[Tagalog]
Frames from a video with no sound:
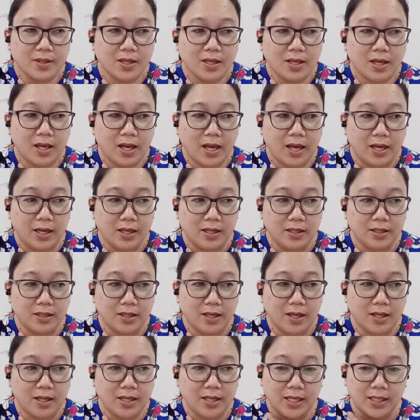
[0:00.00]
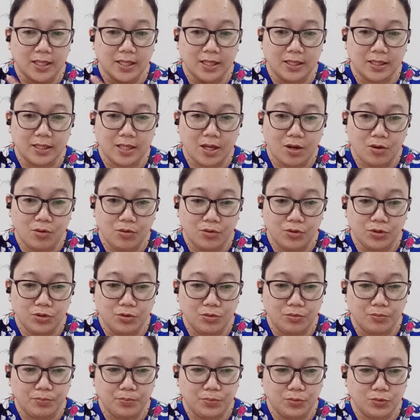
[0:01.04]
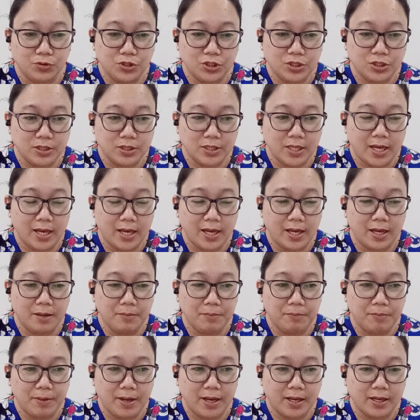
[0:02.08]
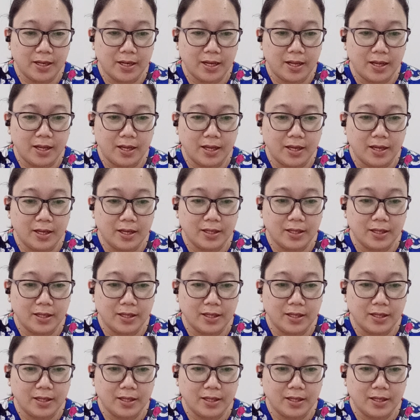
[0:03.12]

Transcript: At uh, nakikita ko yung push niya para